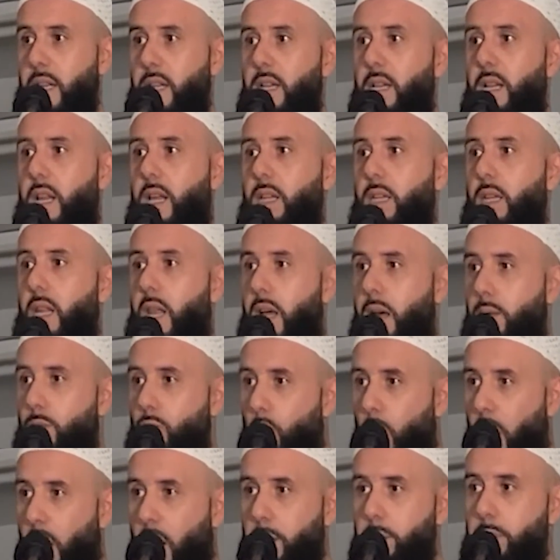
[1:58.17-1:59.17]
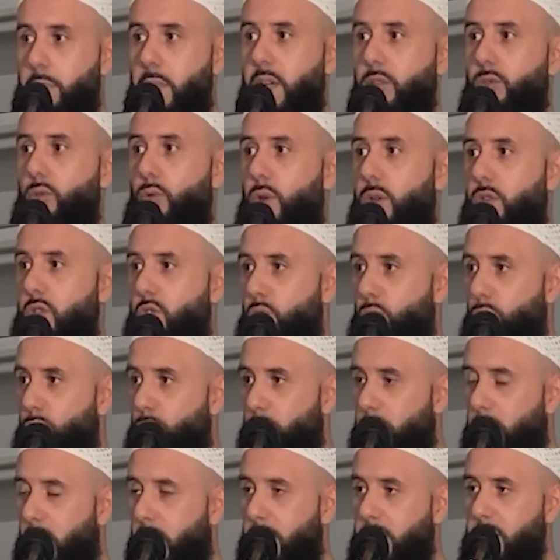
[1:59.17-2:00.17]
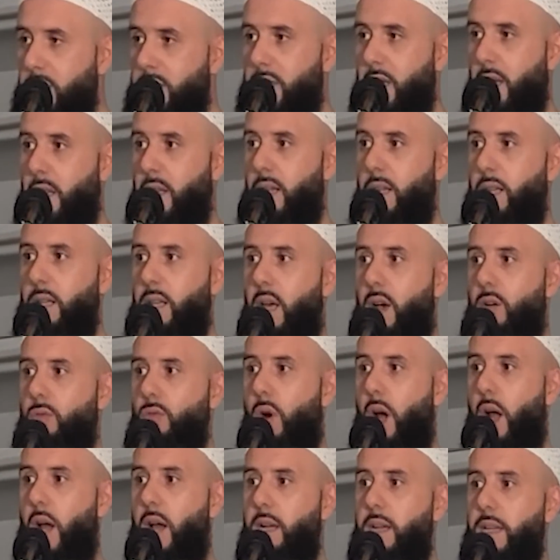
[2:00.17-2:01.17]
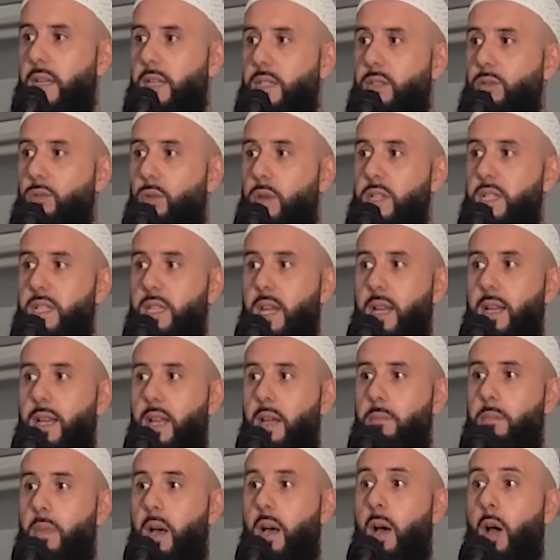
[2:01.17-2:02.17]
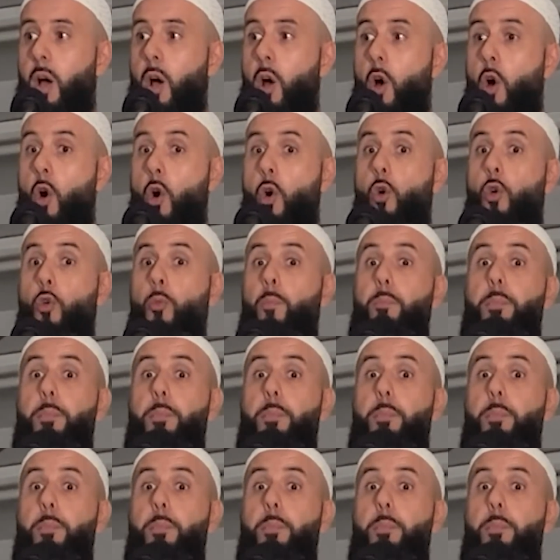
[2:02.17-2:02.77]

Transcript: illallah Muhammadur Rasulullah sallallahu alayhi wa sallam ont